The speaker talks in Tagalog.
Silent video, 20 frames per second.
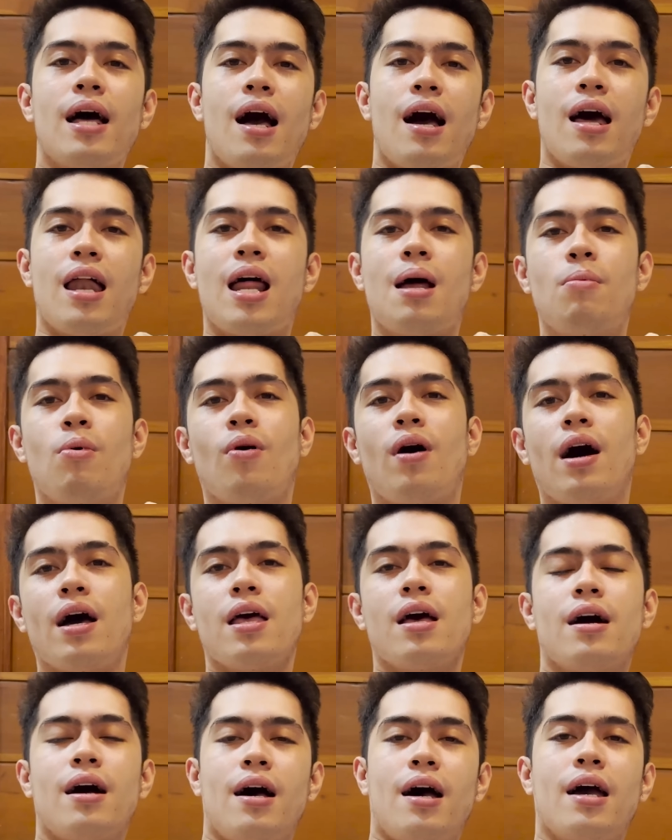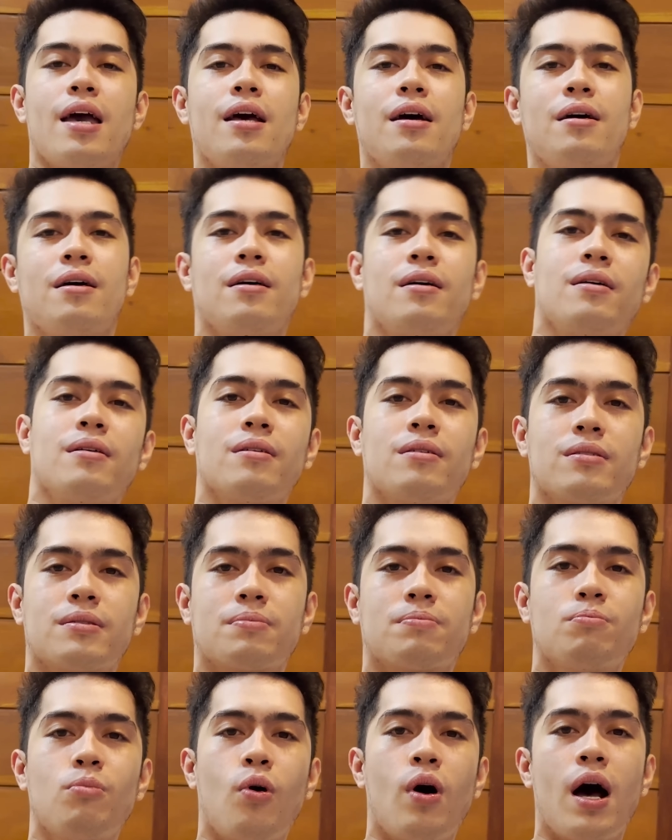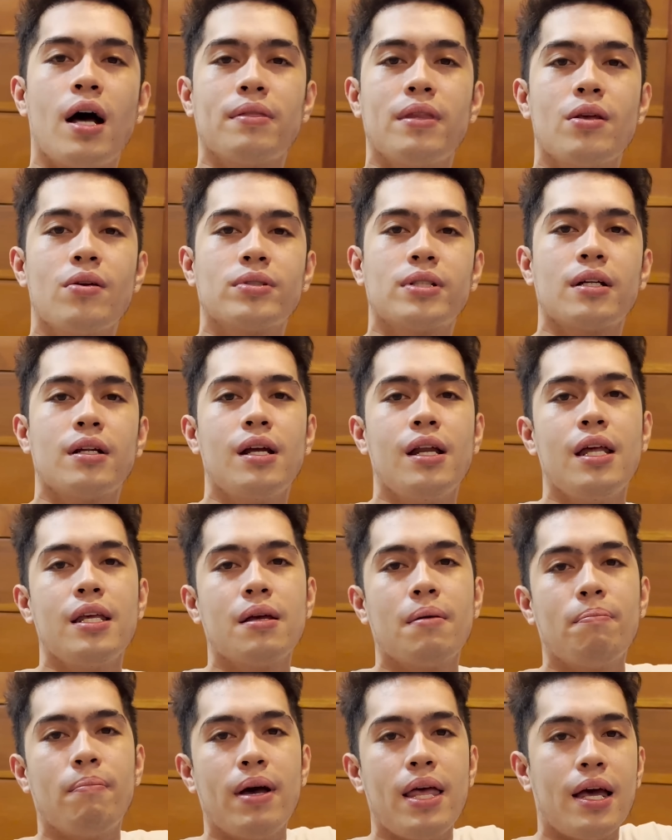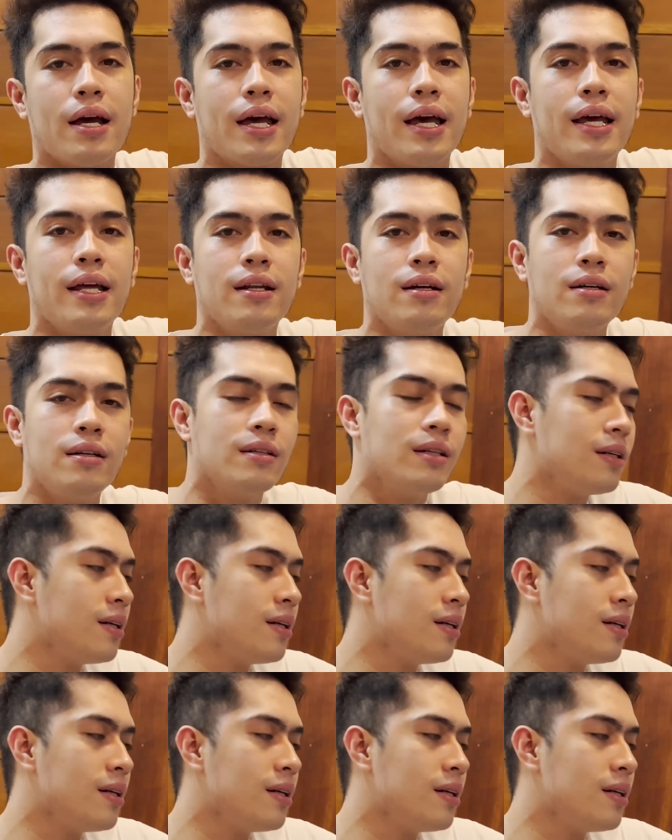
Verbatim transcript: Akala mo kayang-kayang buhatin yung sarili niyang bayag eh, no?